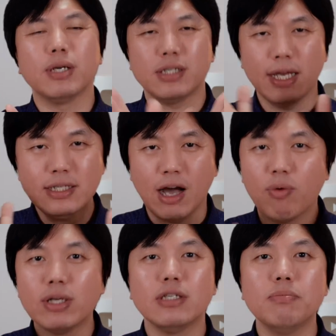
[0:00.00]
谁掌
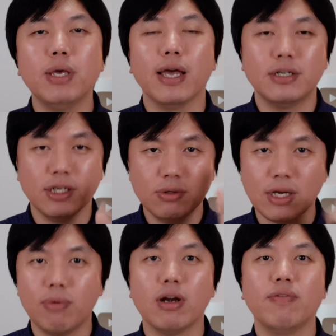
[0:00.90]
握了芯片，谁就
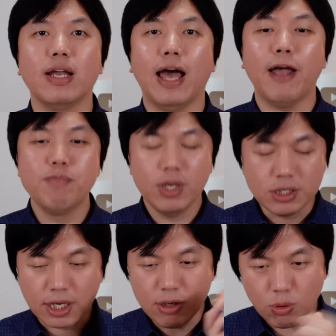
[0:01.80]
掌握了未来；
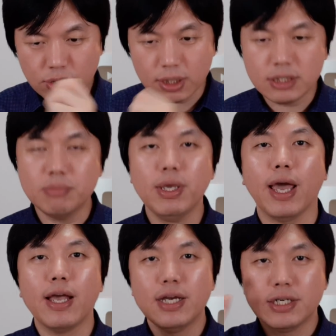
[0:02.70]
谁控制了芯
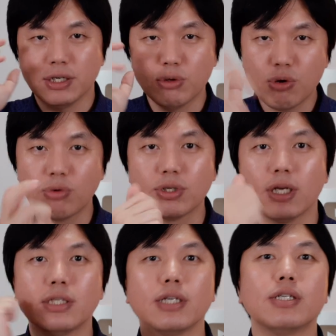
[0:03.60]
片，谁就控制
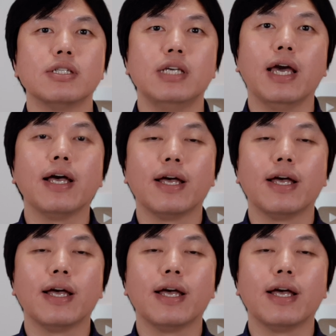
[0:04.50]
了这个世界，